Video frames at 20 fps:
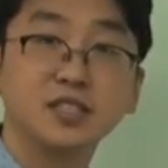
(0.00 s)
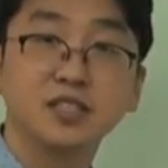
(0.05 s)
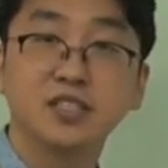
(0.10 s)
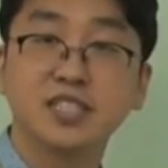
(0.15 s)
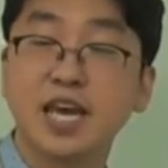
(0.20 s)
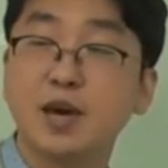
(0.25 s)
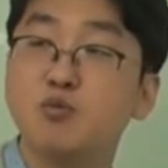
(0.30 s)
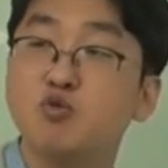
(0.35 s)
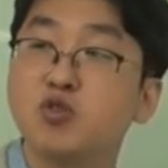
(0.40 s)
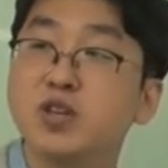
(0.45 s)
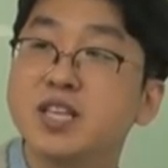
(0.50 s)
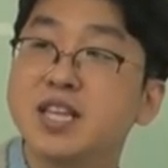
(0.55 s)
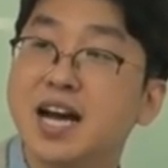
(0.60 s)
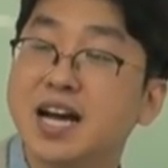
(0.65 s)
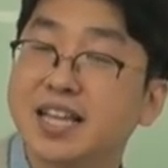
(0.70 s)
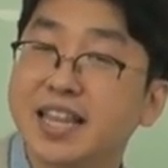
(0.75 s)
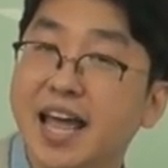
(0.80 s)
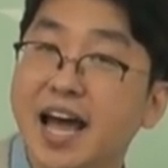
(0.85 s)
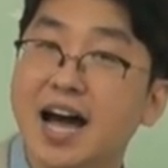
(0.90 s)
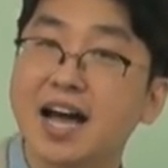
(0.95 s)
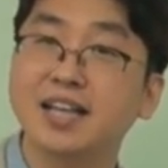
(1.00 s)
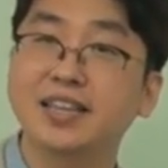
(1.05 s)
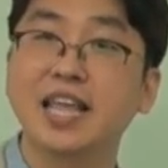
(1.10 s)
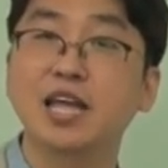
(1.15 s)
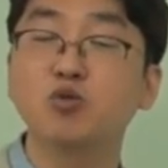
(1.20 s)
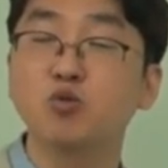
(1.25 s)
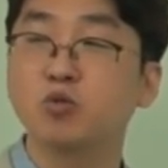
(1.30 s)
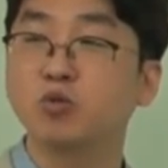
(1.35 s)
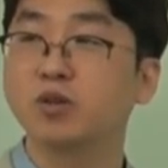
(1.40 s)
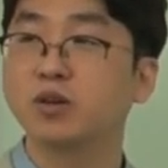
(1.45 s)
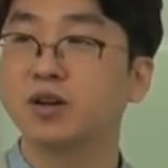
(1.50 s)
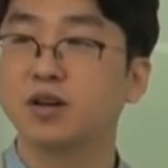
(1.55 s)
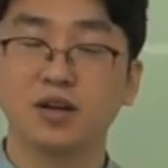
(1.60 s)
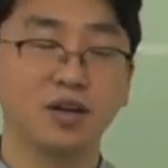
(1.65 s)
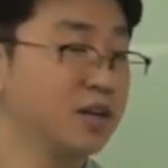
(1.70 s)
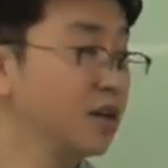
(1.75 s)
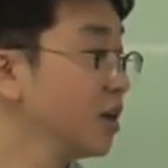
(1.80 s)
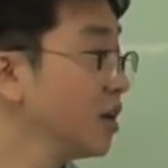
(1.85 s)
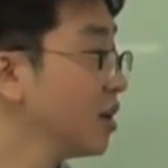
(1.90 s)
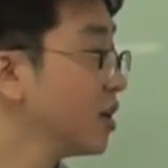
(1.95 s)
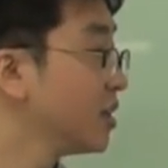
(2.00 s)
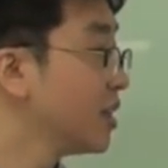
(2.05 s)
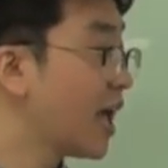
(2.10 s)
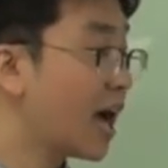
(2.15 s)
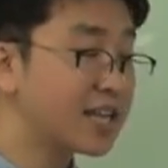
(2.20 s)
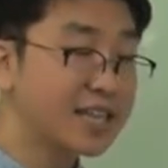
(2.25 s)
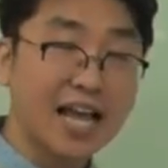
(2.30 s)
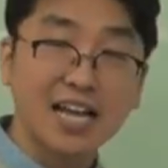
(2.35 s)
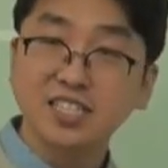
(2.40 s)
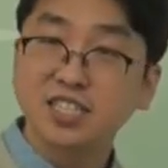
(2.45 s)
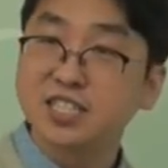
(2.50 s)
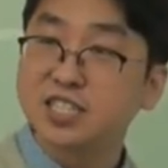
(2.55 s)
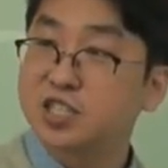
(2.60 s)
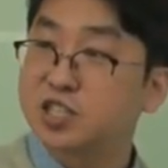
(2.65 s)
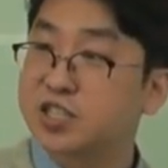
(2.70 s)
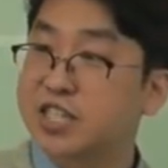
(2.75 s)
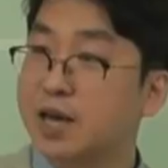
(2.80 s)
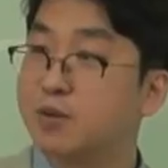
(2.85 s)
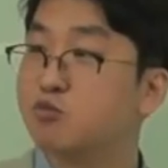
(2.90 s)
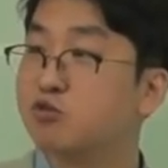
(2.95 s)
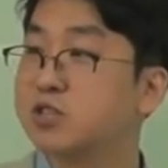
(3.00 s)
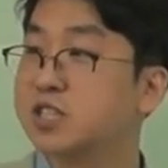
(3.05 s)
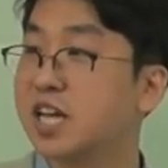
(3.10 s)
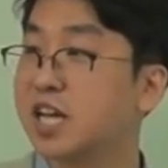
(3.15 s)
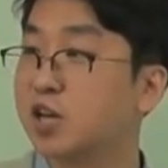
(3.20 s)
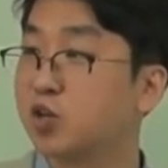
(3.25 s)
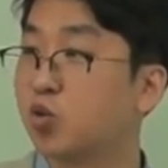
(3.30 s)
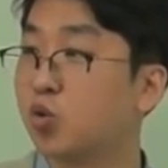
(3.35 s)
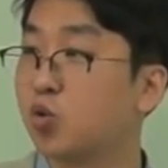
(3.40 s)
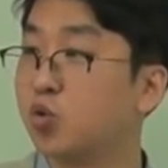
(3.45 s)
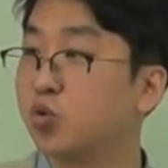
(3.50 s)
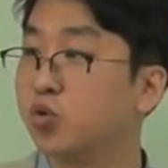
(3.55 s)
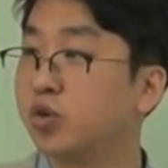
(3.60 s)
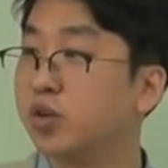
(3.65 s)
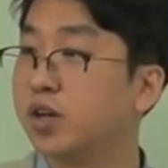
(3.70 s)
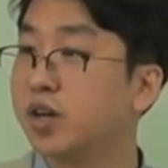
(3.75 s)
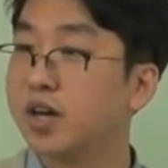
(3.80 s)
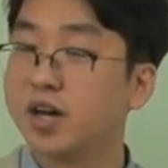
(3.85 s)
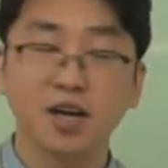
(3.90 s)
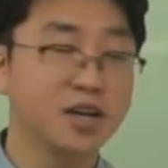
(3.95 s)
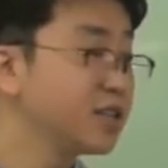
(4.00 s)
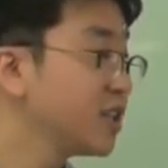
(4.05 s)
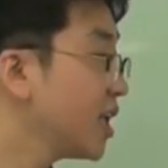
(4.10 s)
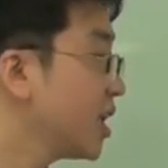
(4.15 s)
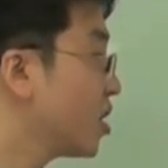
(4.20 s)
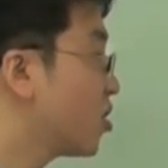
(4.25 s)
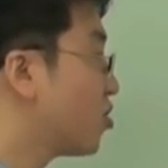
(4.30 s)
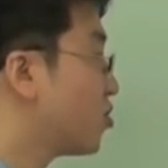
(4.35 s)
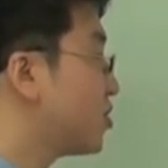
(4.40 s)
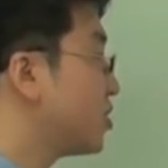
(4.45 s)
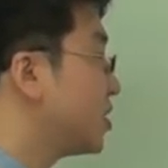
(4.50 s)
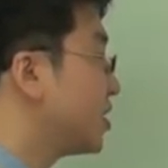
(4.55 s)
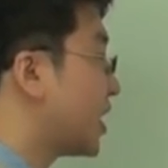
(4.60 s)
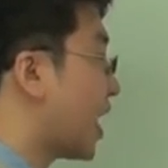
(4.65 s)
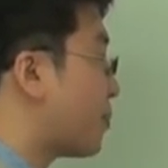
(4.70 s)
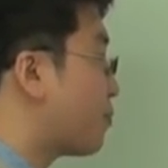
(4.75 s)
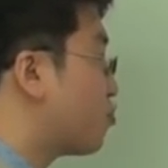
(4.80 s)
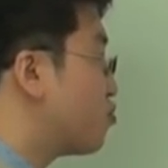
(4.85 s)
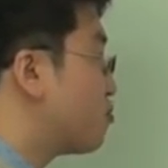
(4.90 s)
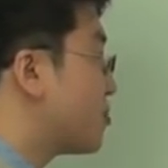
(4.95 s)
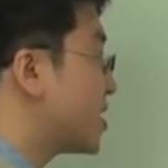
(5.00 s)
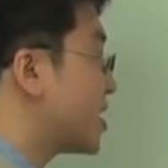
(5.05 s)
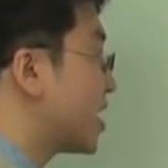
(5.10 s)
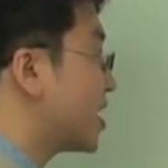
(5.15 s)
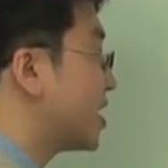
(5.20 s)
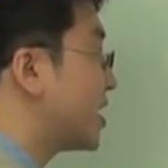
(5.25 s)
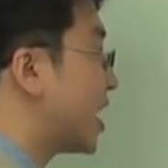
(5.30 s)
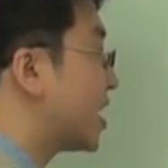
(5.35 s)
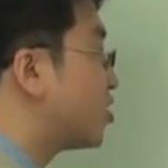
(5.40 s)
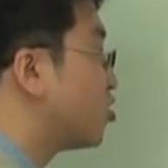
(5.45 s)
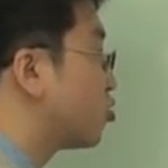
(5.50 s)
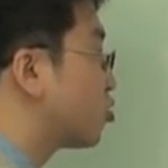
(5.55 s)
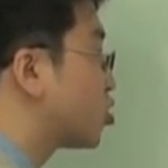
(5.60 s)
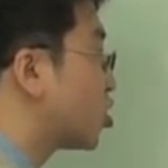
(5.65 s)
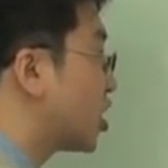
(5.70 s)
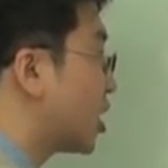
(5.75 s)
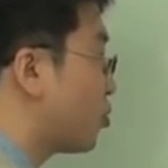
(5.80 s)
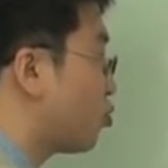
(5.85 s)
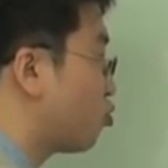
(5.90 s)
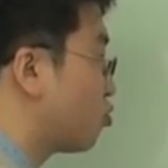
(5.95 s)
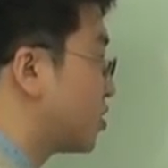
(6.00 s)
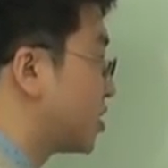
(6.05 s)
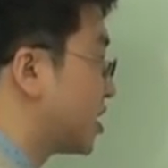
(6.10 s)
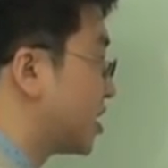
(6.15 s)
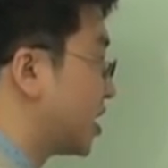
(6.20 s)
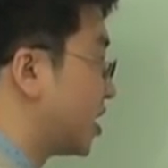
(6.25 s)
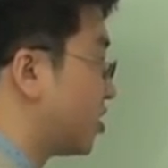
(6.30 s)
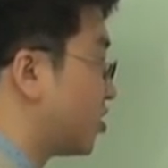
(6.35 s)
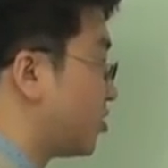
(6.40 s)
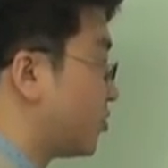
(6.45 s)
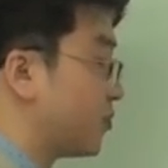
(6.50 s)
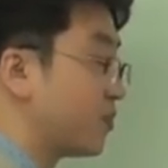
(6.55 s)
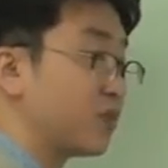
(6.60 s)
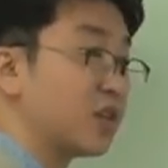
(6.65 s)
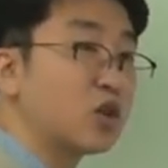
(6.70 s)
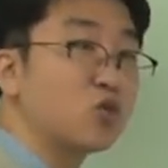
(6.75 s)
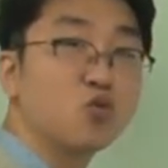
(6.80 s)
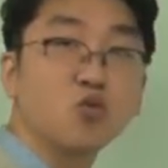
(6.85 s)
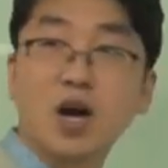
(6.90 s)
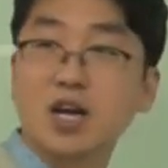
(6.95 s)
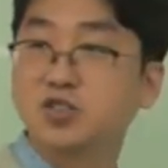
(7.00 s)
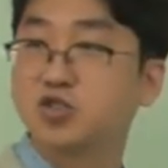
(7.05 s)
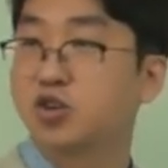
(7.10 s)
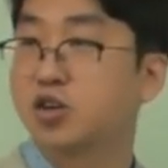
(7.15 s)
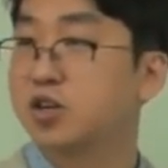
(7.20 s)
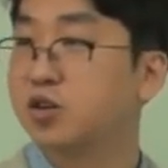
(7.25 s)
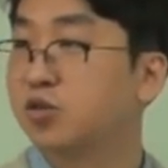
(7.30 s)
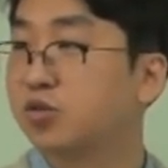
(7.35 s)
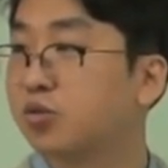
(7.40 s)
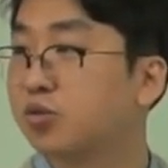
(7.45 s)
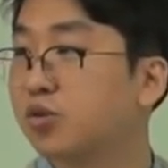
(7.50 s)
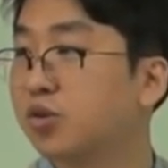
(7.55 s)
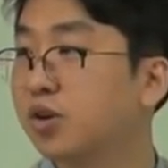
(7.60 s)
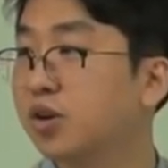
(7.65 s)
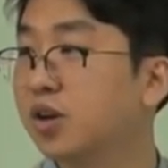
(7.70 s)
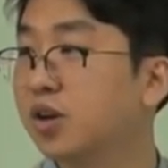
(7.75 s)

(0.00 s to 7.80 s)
재물이니까 내가 내 돈, 내가 다스리는 재물이잖아요, 돈. 근데 이거를 나뿐만이 아니라 얘들도 쳐다보고 있잖아요. 내 돈 가져가려고.